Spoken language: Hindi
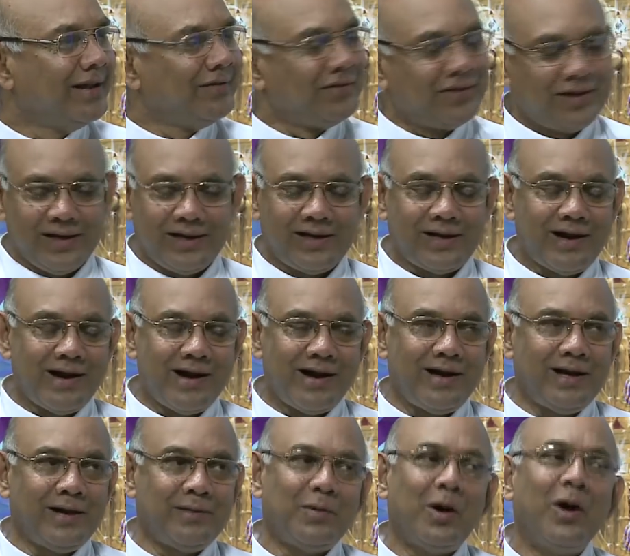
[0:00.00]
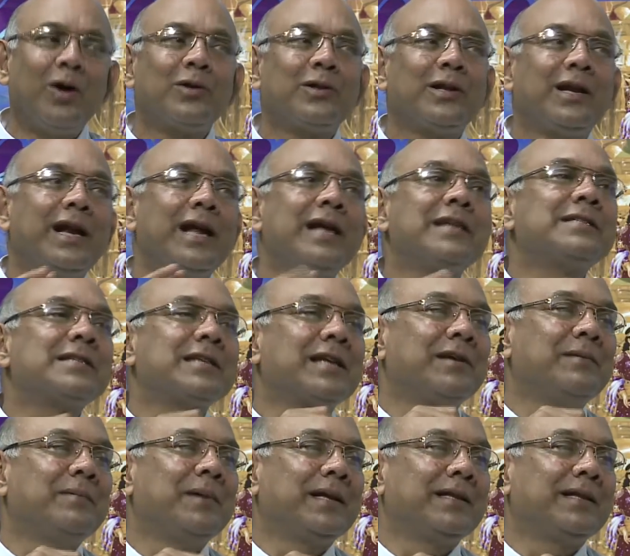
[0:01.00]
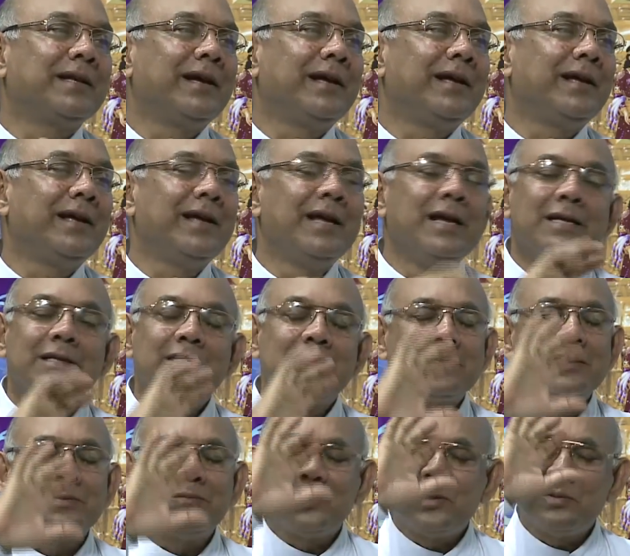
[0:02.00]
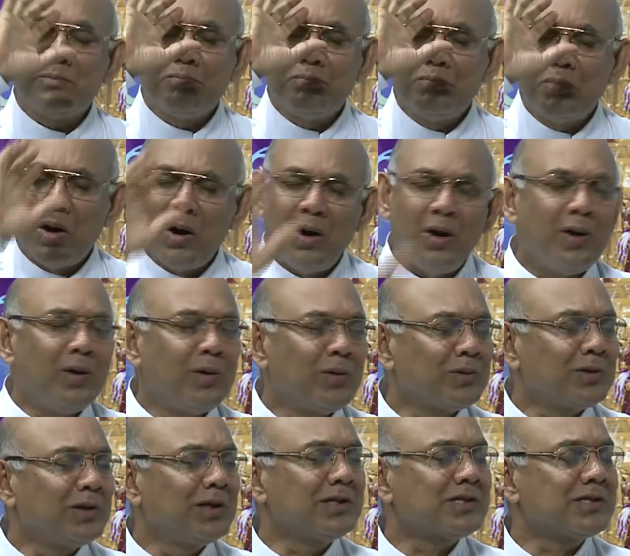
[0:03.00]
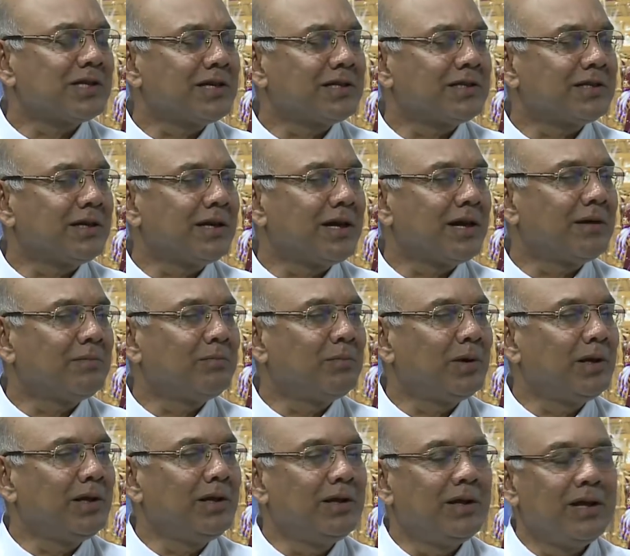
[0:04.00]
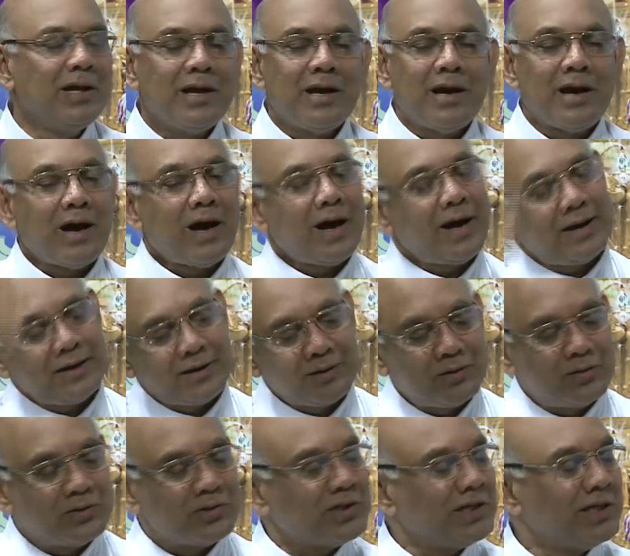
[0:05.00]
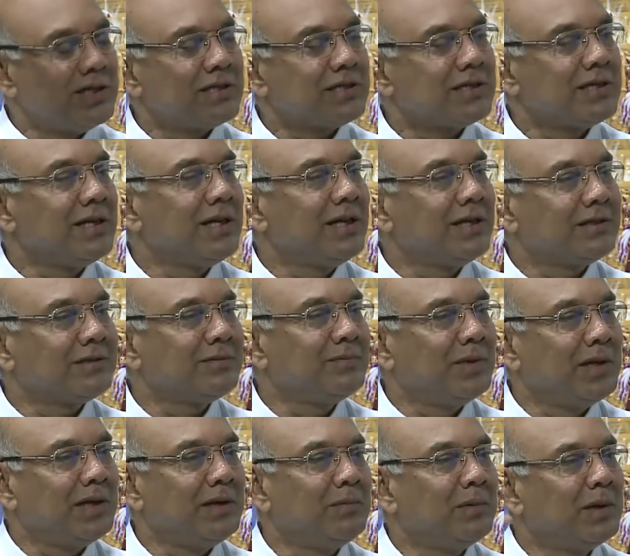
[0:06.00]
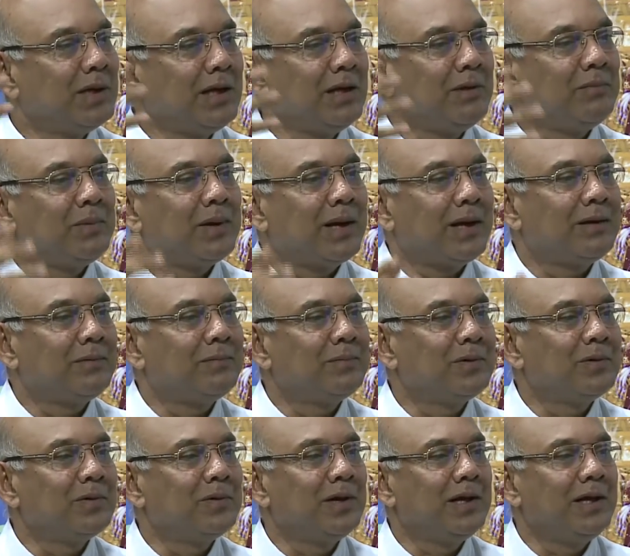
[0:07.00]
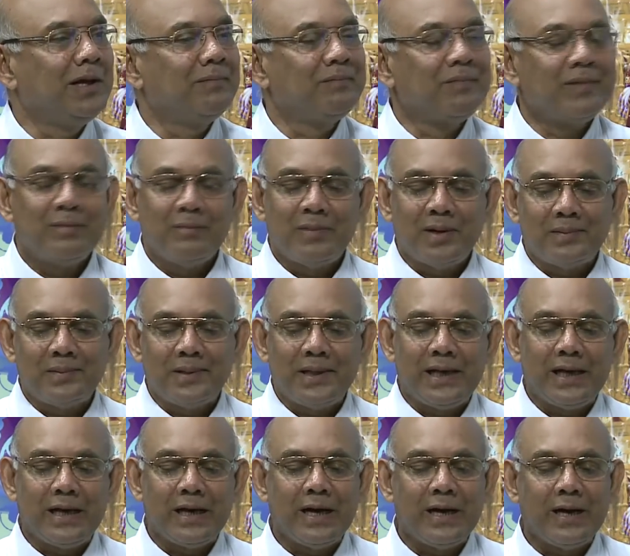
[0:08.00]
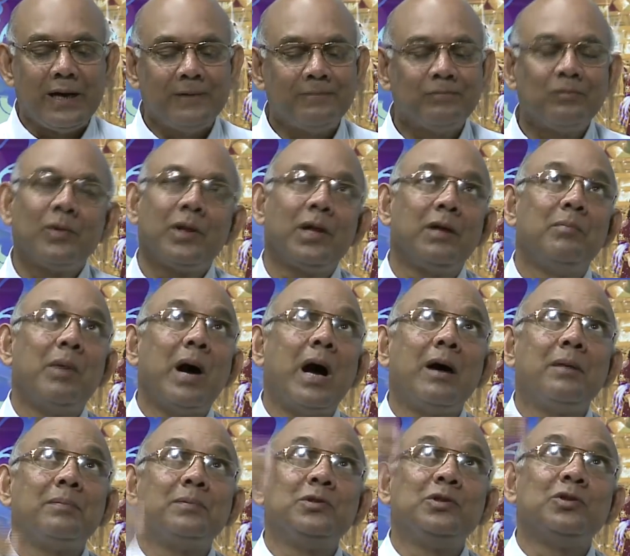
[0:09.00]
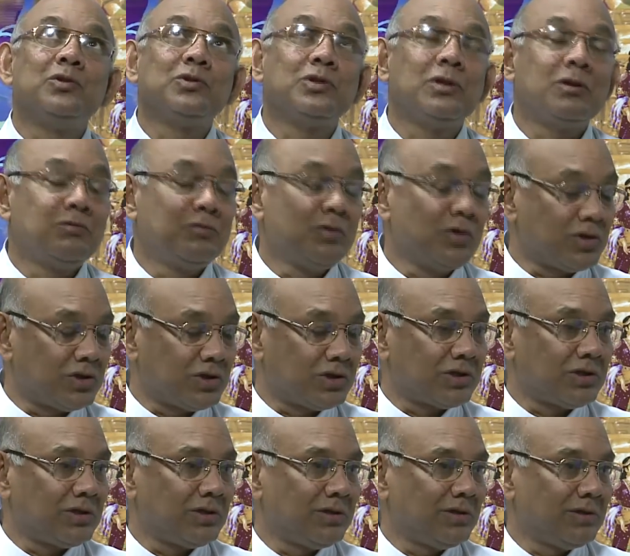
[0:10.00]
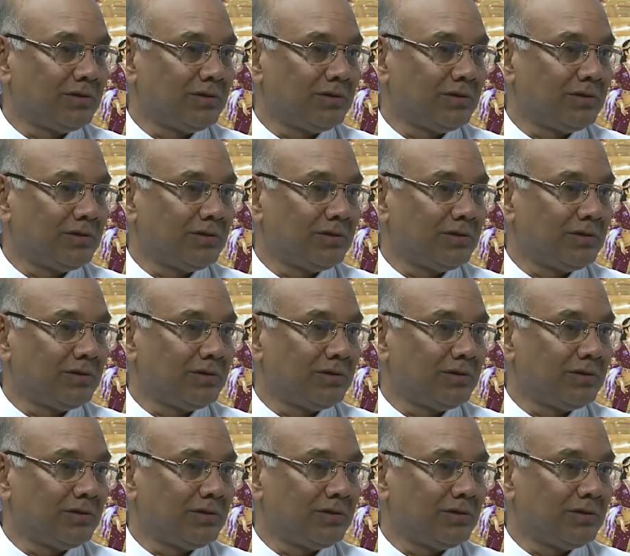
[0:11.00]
फिर कहा एक बहुत रहस्य की बात कही जिससे मुझे बहुत नशा चढ़ा बड़ी हायर कॉन्शियसनेस मेरी बननी प्रारंभ हो गई बाबा ने कहा कि बाप जो सर्वोच्च